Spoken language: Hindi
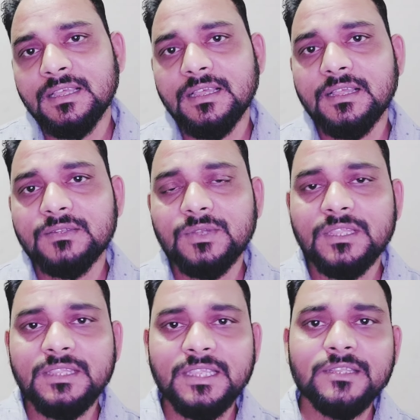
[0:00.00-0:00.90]
जो है
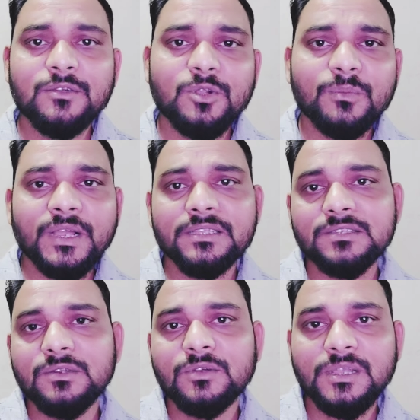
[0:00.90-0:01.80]
तीन किलो पाँच
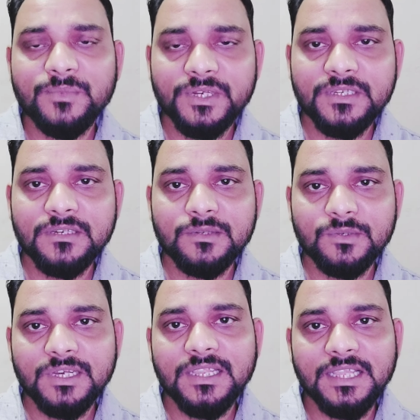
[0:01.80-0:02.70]
किलो का प्रेशर
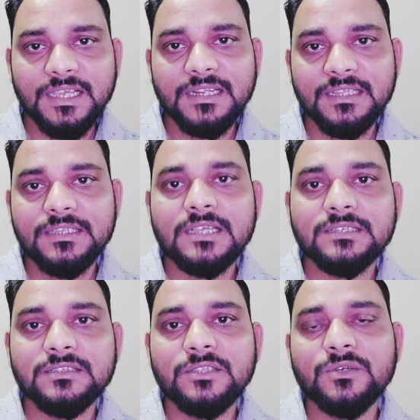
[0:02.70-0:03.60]
कुकर लेकर के जा
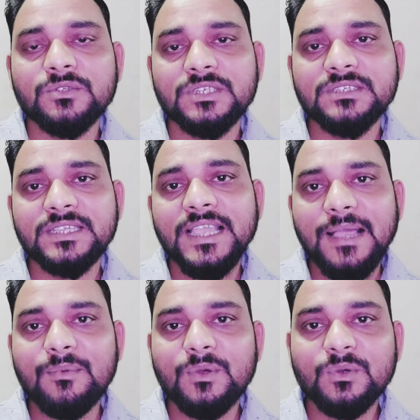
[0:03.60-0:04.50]
सकते हो जिससे
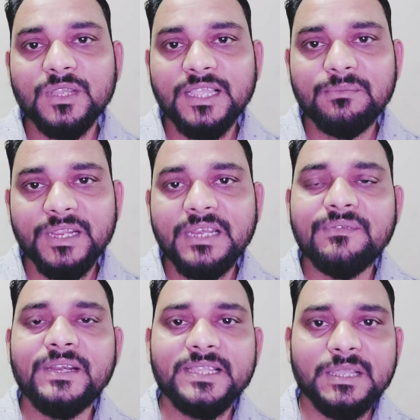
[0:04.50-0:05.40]
आप लोगों को एक
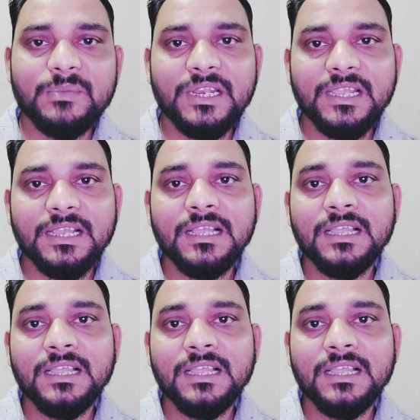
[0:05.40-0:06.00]
बेनिफिट ये मिलेगा